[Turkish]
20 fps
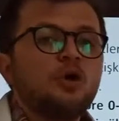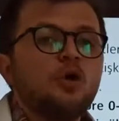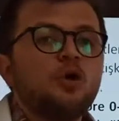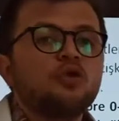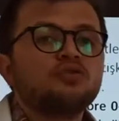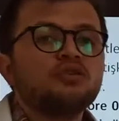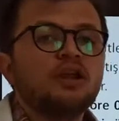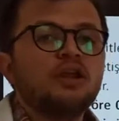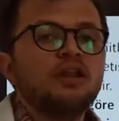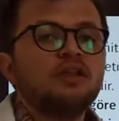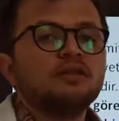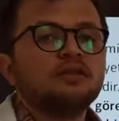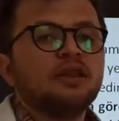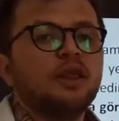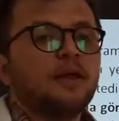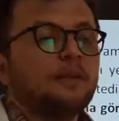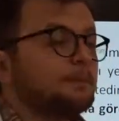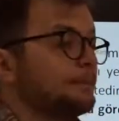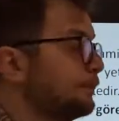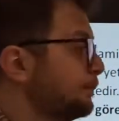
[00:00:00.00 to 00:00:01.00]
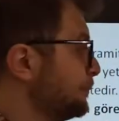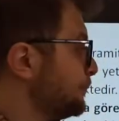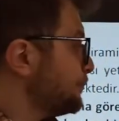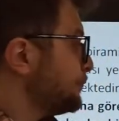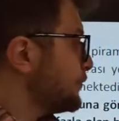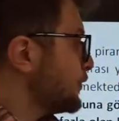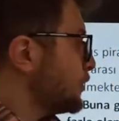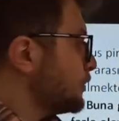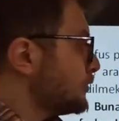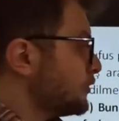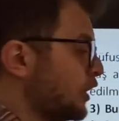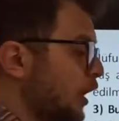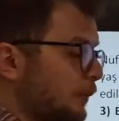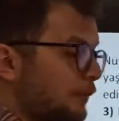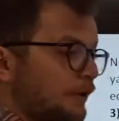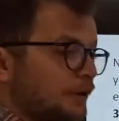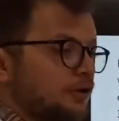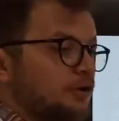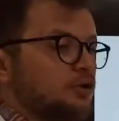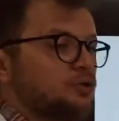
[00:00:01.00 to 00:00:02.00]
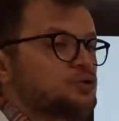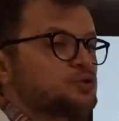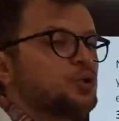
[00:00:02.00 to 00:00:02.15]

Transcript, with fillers: Özellikle tabanı